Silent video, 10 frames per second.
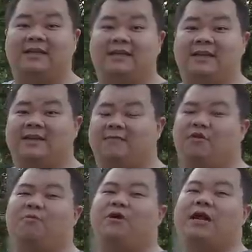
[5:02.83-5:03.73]
Oh.
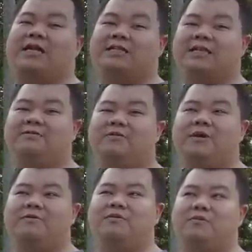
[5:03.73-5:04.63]
Belum poles. Jadi
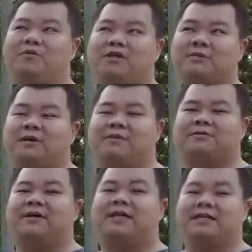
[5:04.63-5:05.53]
mobil ini belum dipoles sama
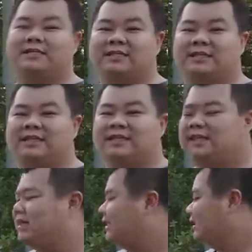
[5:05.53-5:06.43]
Mas Faris.
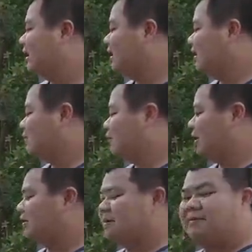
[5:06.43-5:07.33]
Nanti kita, akan kita
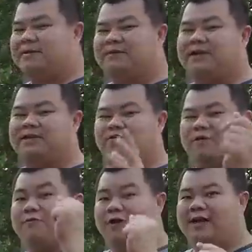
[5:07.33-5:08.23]
poles sama Mas Faris
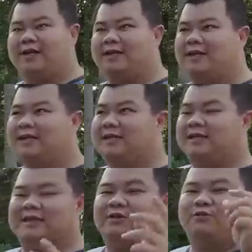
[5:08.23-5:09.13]
guide.
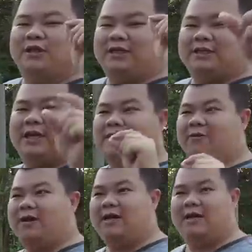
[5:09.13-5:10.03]
Tentunya detailing oleh